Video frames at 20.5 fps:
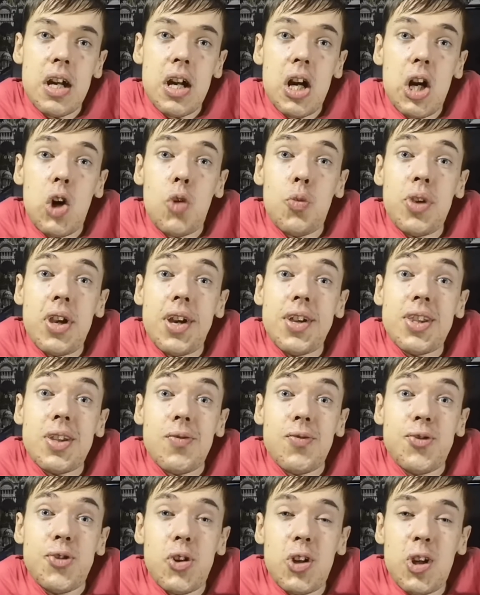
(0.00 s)
А у меня
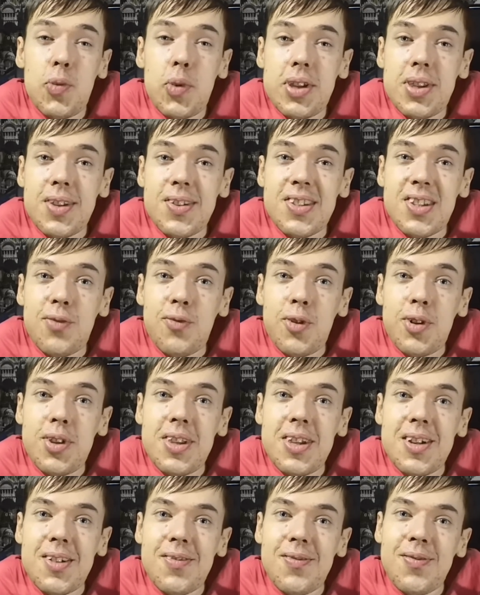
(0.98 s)
это все, ребят, на
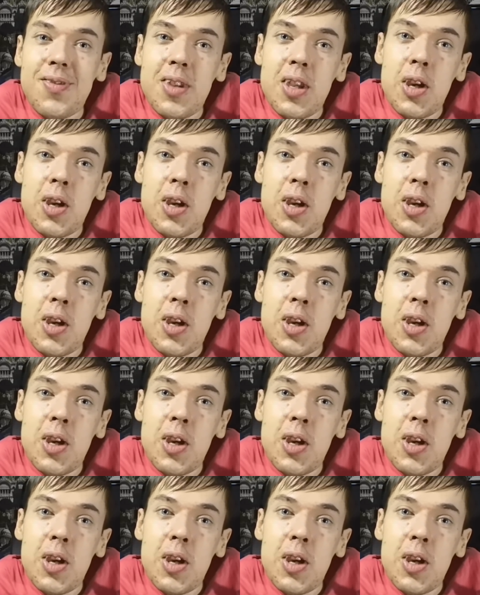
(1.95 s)
сегодня.